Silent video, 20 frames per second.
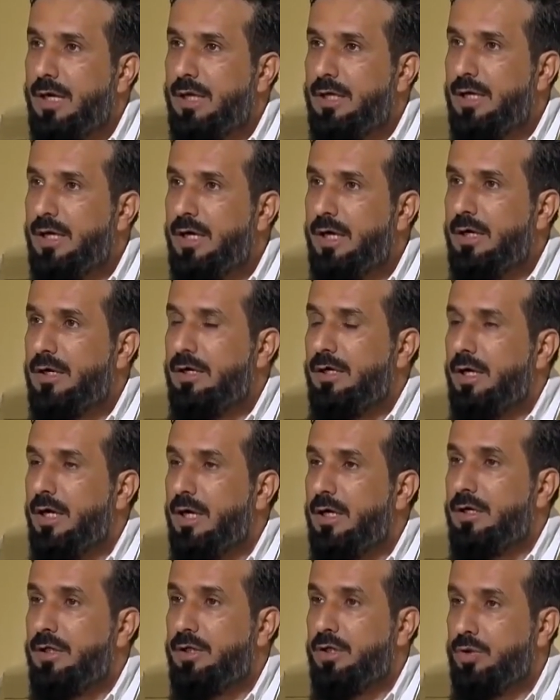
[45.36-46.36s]
أعلى
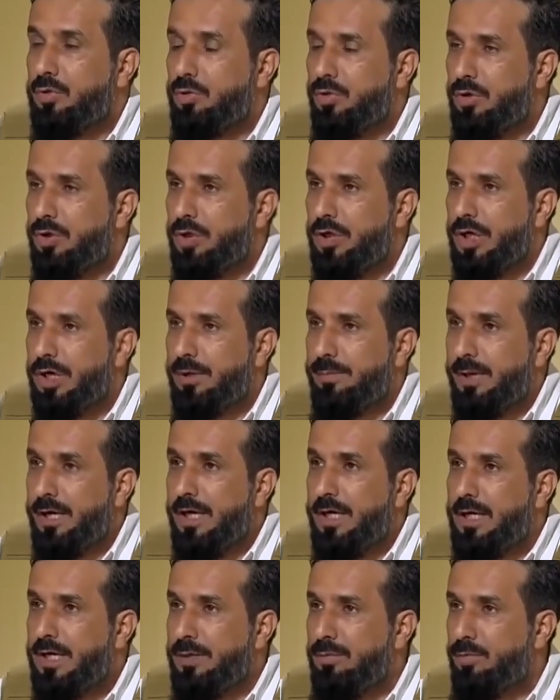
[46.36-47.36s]
يكون
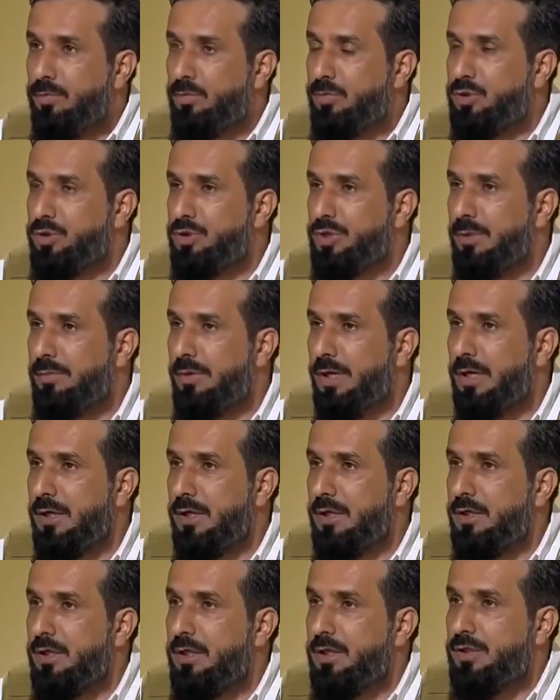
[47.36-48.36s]
القلب أعلى من
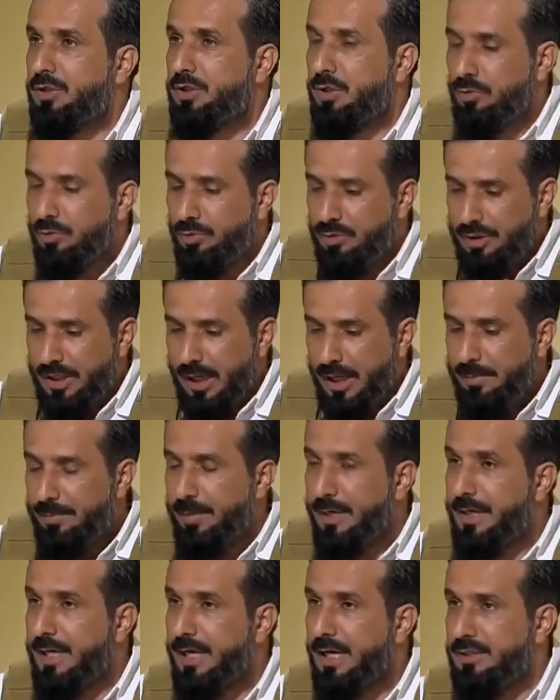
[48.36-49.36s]
مستوى تكون
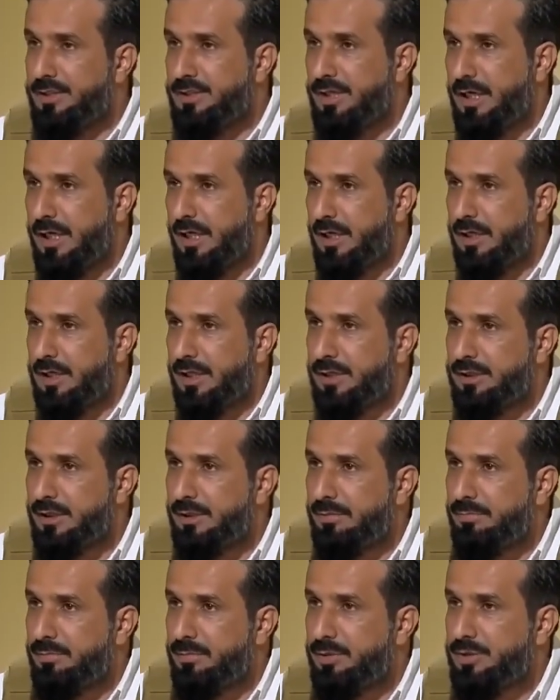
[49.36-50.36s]
دائما نازلة
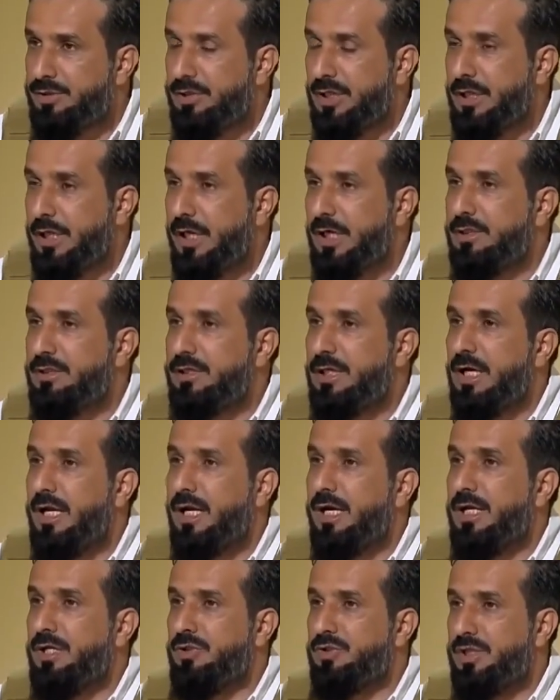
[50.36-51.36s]
القدم زين
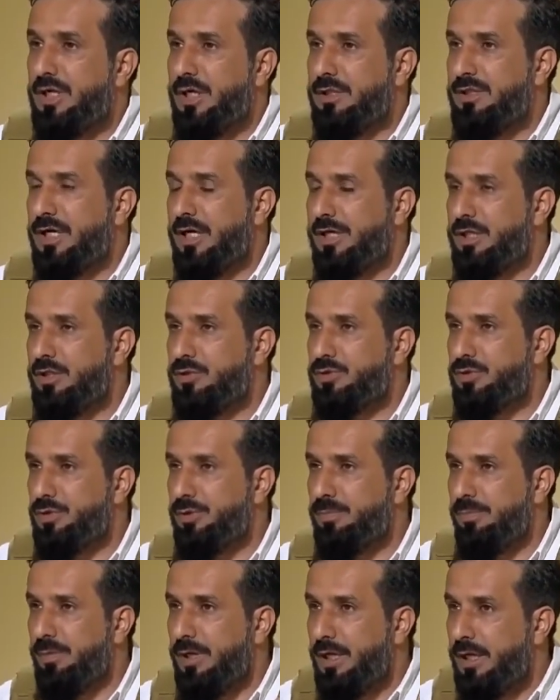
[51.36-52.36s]
حتى لا يصعد هذا
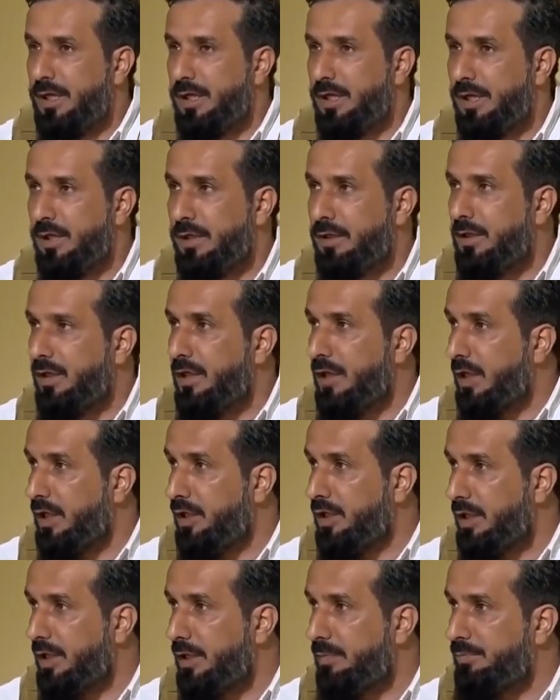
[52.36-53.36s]
السم إلى
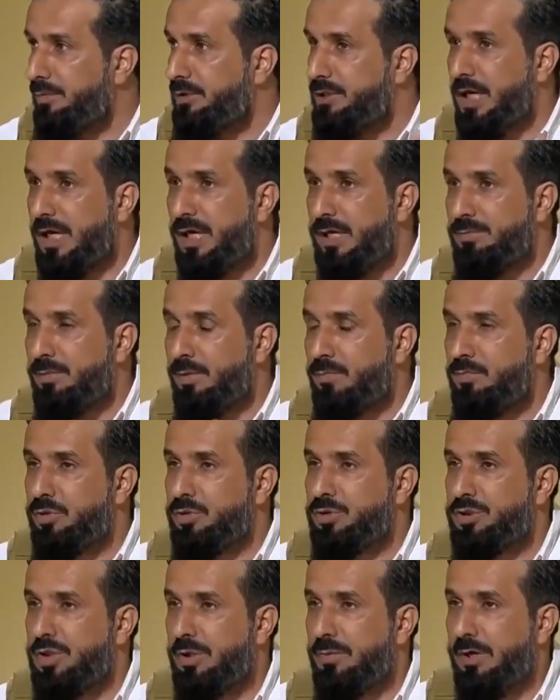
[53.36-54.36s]
القلب دائما
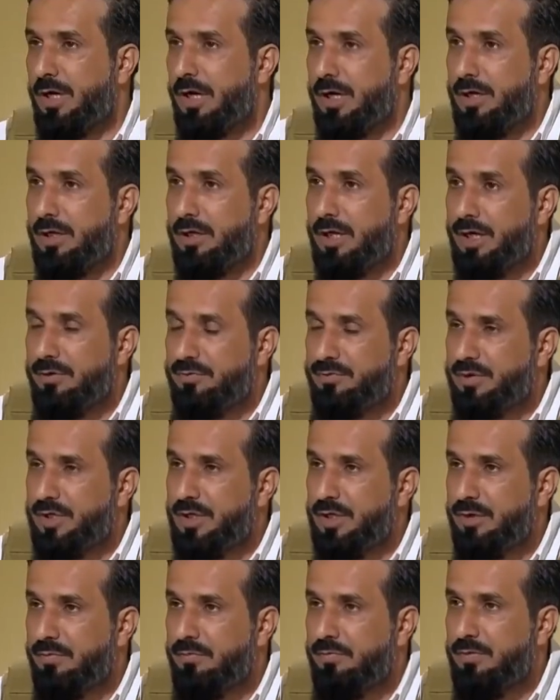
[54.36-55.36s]
مستوى
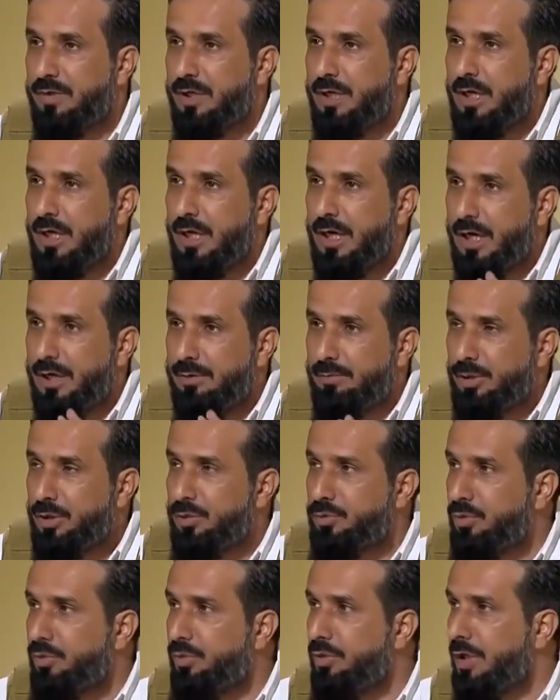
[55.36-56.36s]
الطرف
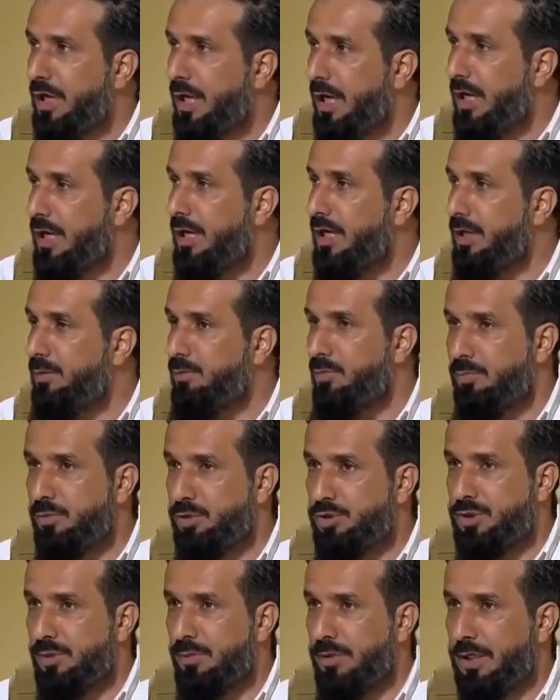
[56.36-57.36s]
الملدوق أقل
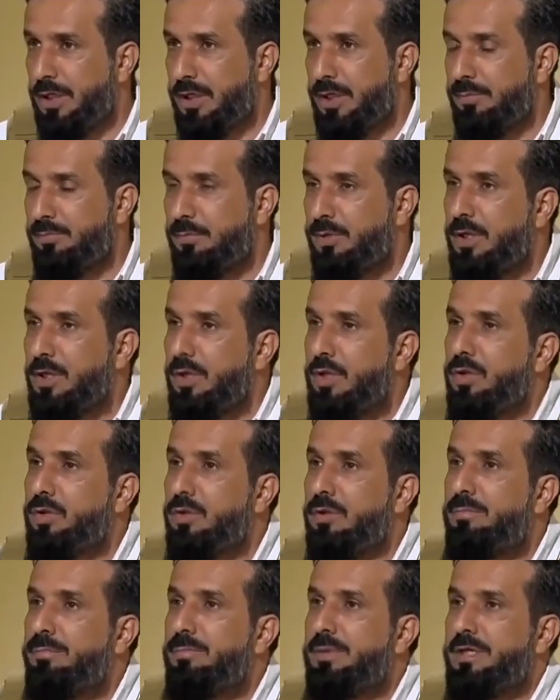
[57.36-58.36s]
من مستوى القلب
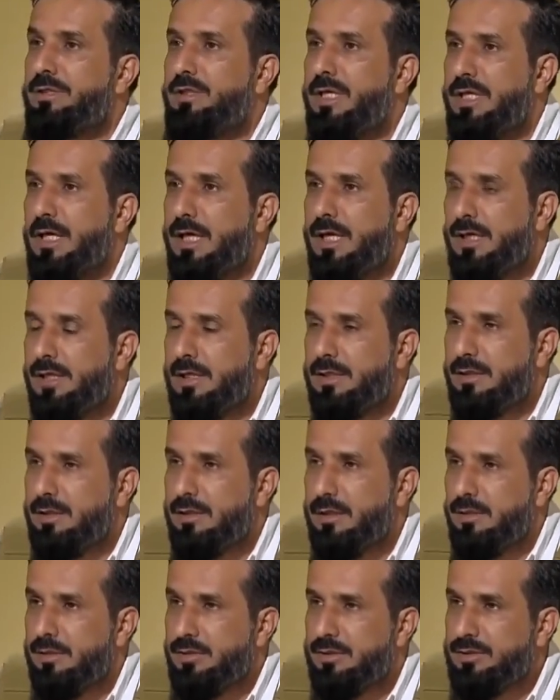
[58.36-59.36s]
ثم بعد
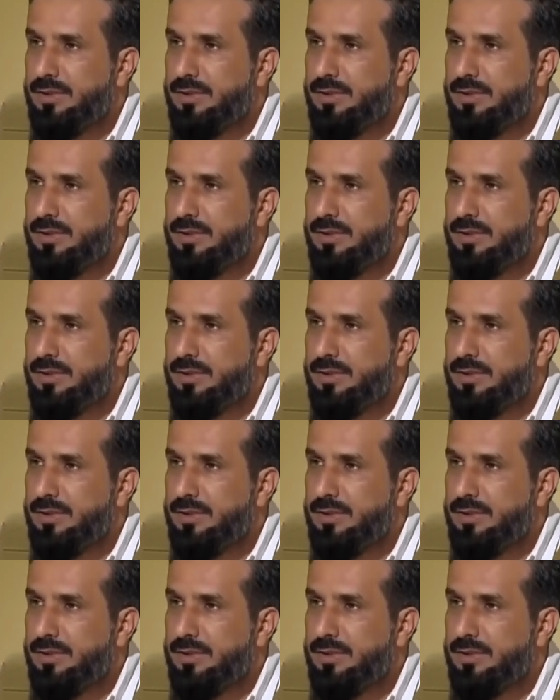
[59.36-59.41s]
ذلك